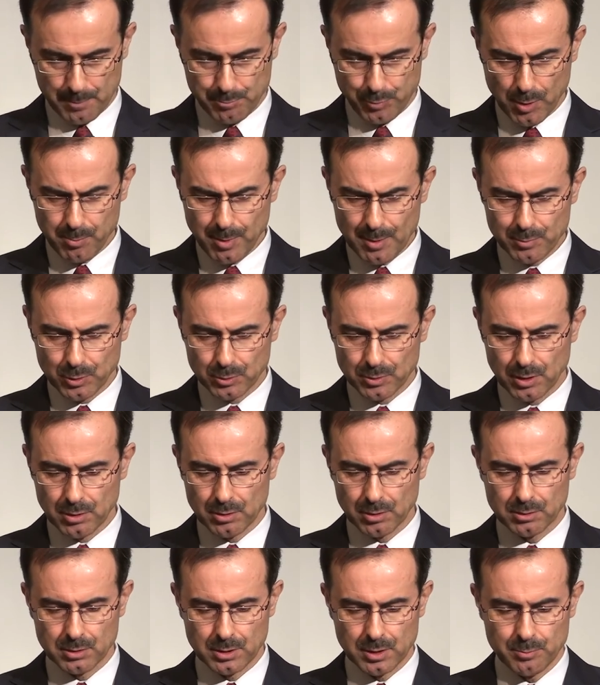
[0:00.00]
Problem był
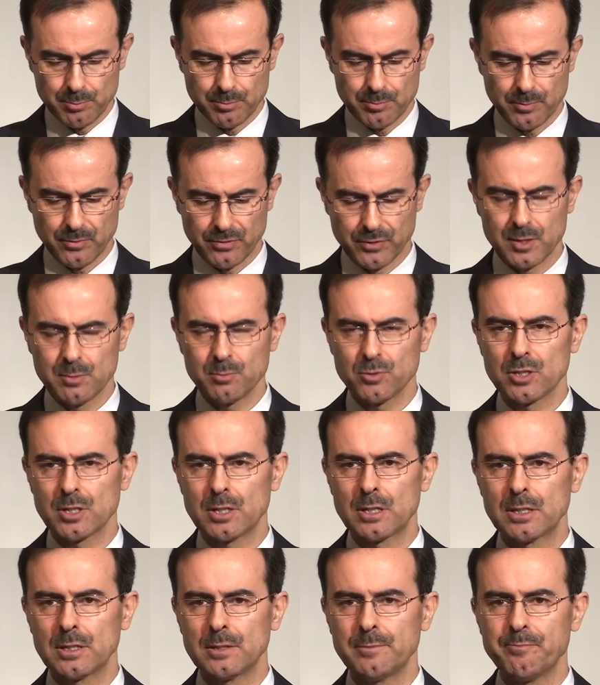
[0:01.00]
tylko tym, w tym,
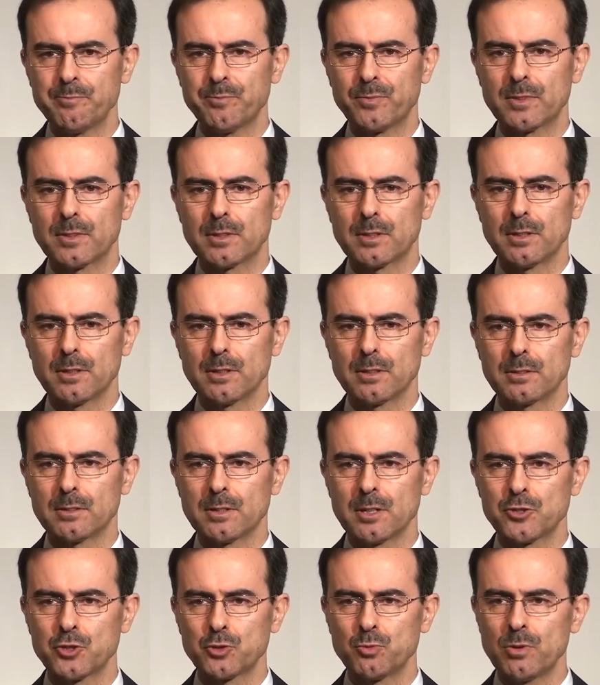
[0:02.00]
że
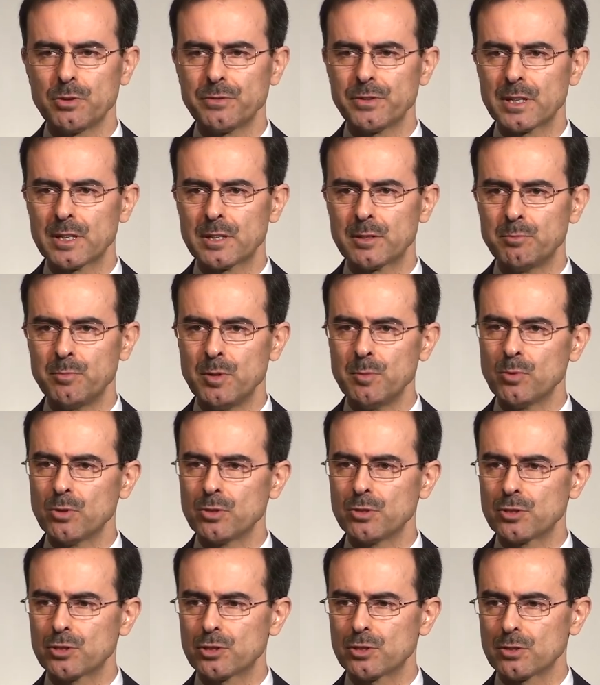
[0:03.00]
ten człowiek,
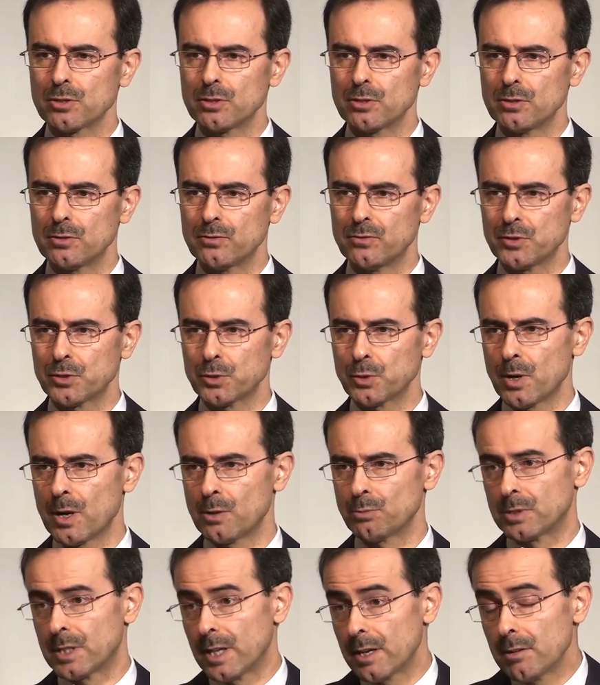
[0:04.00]
mimo iż
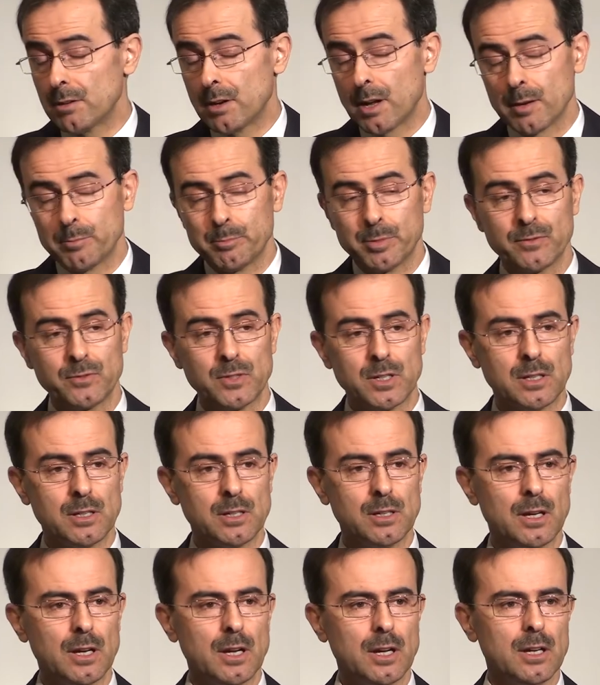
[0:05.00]
wysłuchał tego, ale pewnie
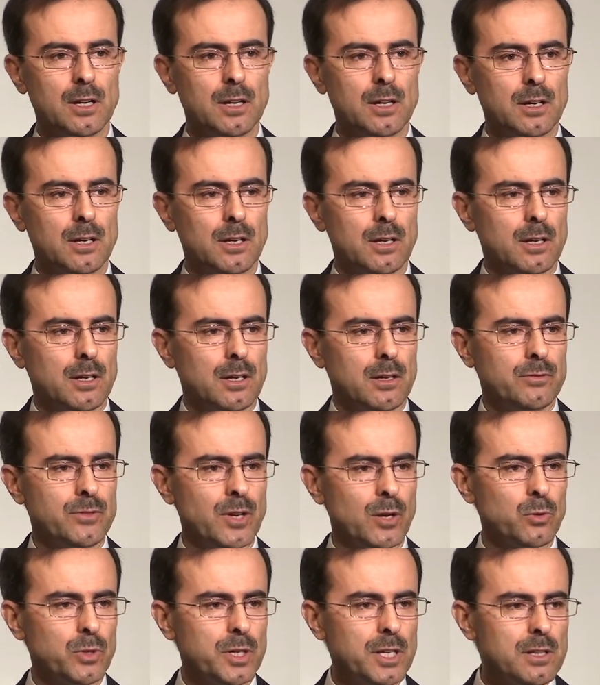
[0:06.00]
i
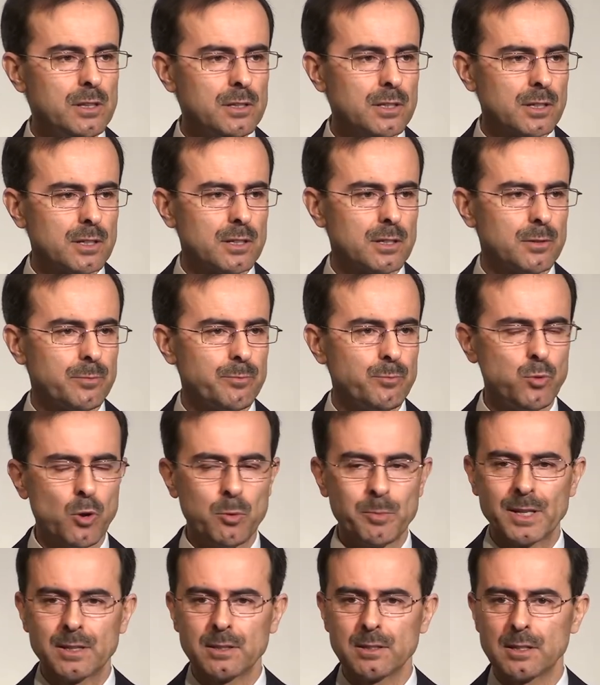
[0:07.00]
wielu innych
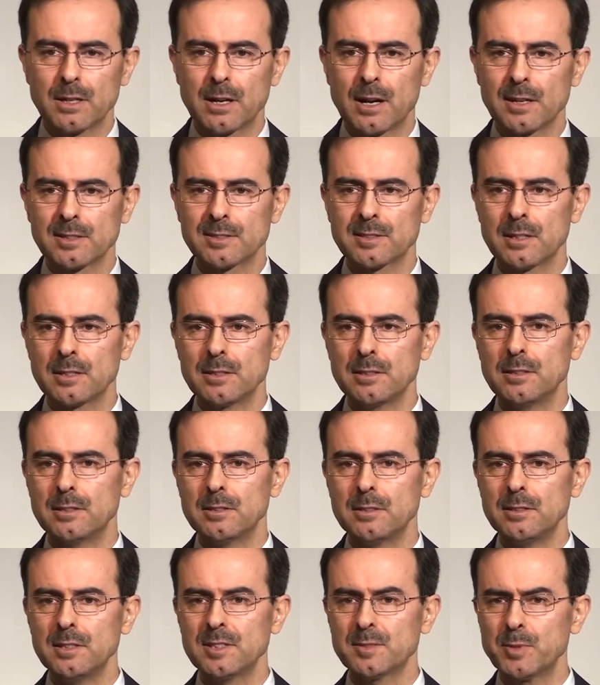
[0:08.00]
płomiennych kazań,
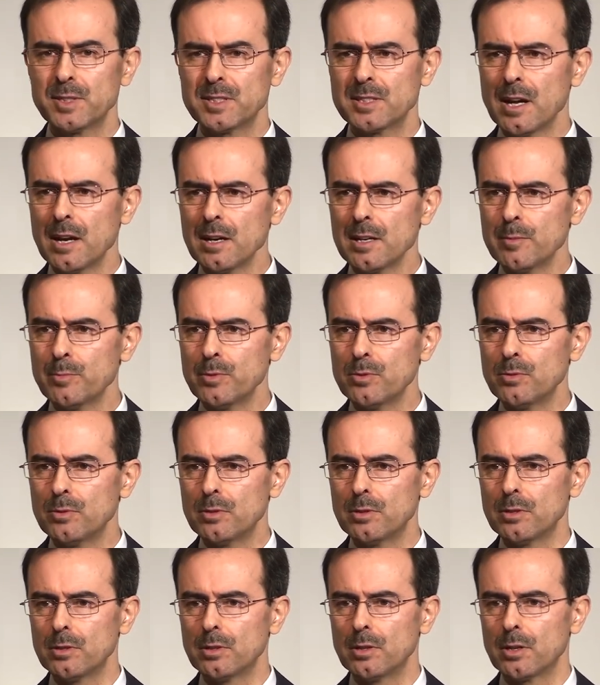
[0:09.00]
niespecjalnie
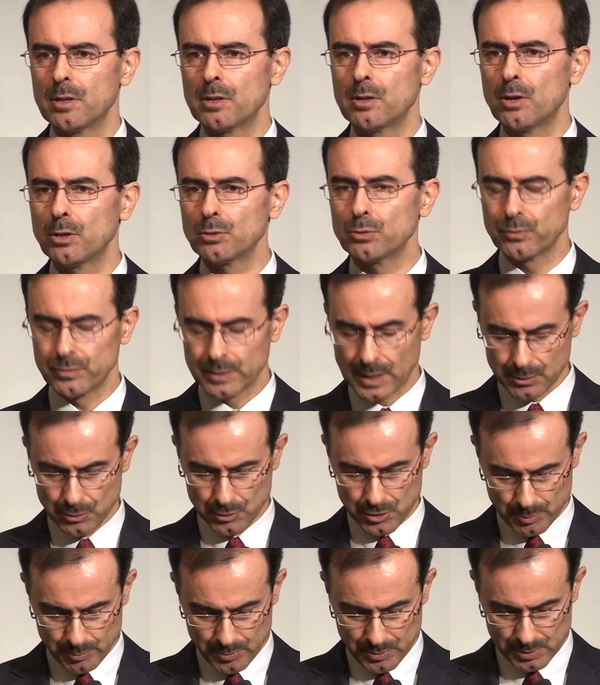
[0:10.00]
był gotów na
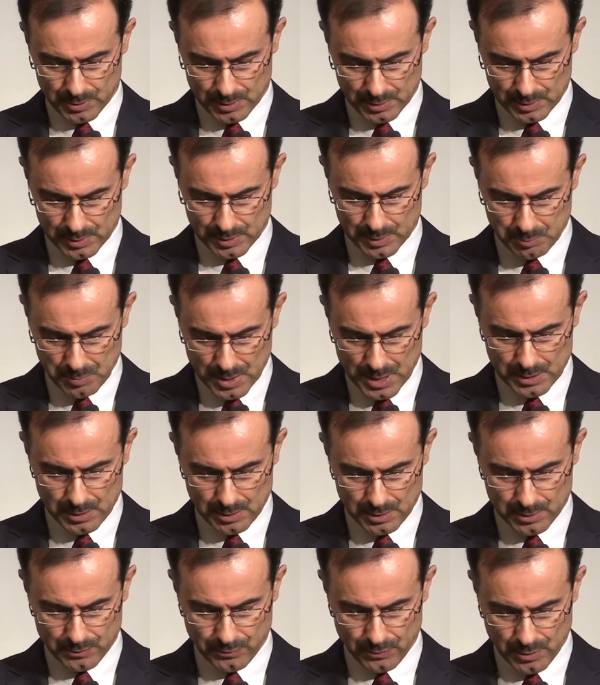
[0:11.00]
to, żeby
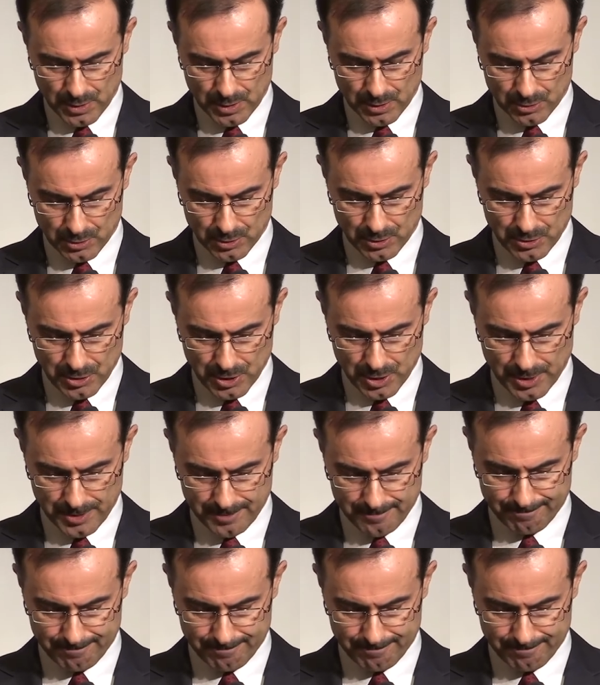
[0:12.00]
zmienić swoje życie.